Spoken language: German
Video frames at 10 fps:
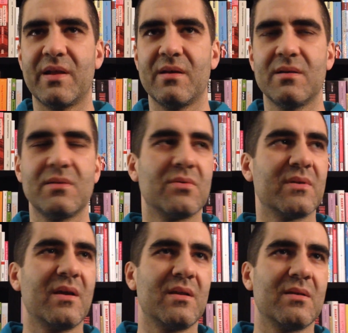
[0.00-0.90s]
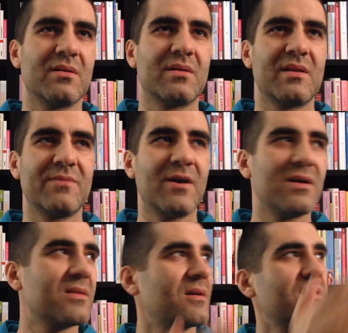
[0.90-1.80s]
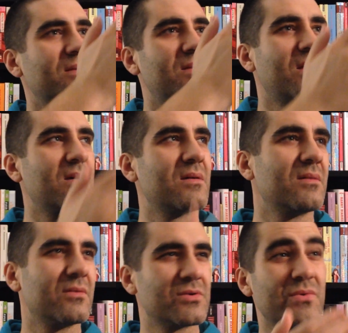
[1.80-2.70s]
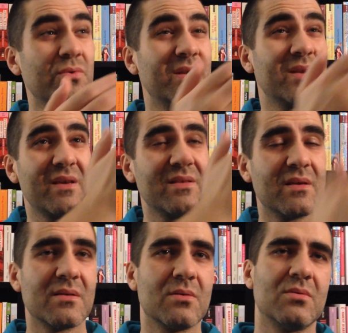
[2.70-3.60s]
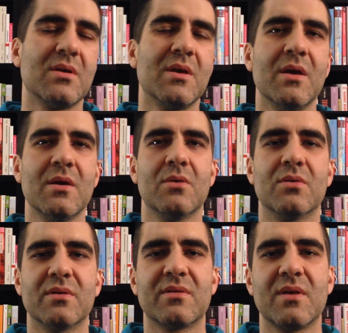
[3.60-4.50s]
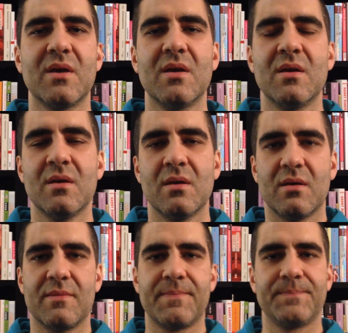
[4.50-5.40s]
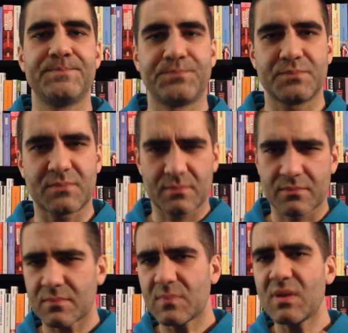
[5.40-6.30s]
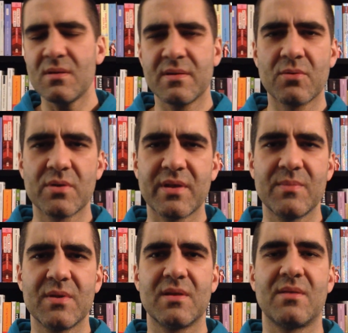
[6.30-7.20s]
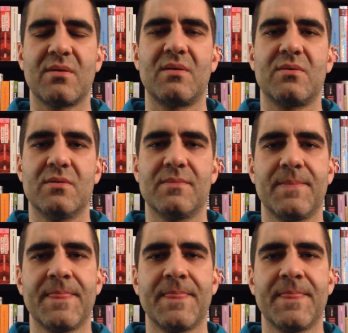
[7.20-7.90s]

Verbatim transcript: er dahin und einer, der die Wahrheit sagt, der sucht in echten Erinnerungen und ähm, der guckt eben in diese Richtung.